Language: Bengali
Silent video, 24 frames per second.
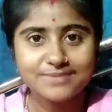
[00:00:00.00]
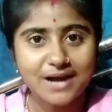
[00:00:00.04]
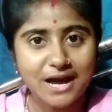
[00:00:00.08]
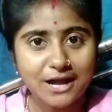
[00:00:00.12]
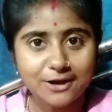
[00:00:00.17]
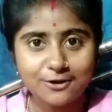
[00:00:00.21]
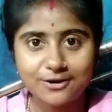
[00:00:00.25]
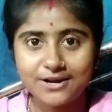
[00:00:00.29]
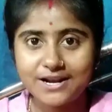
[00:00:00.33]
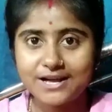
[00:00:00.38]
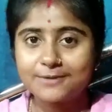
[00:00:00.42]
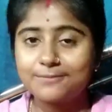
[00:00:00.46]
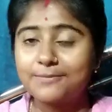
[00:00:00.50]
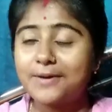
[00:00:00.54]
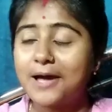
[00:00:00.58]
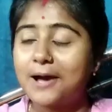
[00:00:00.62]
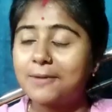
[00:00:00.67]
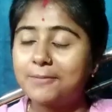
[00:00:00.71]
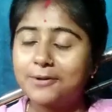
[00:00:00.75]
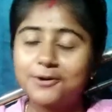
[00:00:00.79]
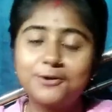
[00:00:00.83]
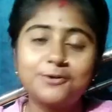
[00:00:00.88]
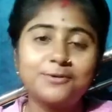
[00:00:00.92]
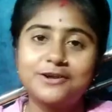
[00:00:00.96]
ভালো লাগবে
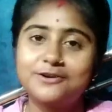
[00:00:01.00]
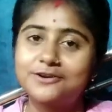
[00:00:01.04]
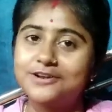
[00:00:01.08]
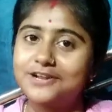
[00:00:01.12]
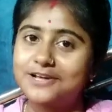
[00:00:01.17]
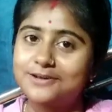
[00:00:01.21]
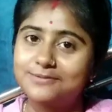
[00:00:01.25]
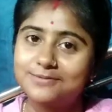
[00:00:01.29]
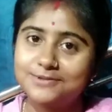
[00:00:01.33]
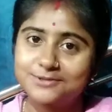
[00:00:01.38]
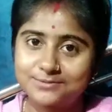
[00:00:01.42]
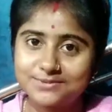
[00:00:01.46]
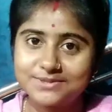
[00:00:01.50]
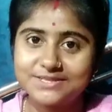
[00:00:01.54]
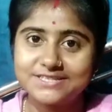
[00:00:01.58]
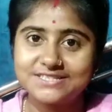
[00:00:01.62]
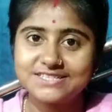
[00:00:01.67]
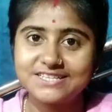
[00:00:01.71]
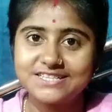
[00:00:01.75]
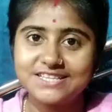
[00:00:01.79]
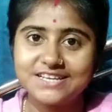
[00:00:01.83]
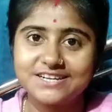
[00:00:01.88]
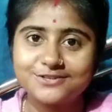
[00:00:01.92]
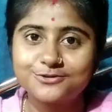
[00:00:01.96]
আমারও ভালো লাগবে তোমাদের
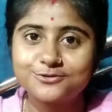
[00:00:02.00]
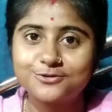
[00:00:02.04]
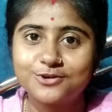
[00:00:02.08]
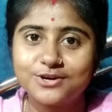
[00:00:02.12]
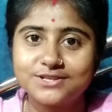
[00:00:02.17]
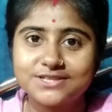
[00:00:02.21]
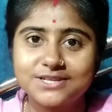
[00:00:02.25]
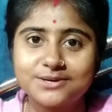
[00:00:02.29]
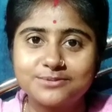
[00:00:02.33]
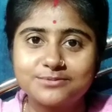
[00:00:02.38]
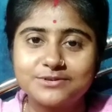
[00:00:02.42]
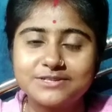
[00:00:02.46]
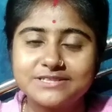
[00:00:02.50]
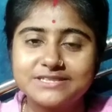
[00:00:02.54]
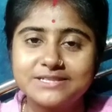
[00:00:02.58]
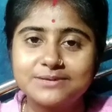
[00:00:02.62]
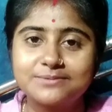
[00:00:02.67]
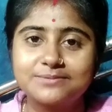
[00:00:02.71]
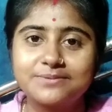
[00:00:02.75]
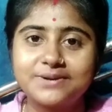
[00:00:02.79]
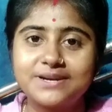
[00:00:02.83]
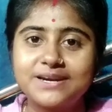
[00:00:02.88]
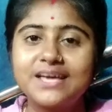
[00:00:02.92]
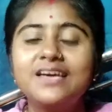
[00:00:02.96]
সাথে একটু কথা বলতে
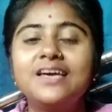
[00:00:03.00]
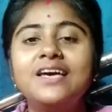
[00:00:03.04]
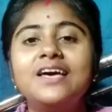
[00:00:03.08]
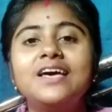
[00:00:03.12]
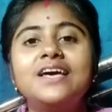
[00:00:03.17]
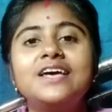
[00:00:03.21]
পেরে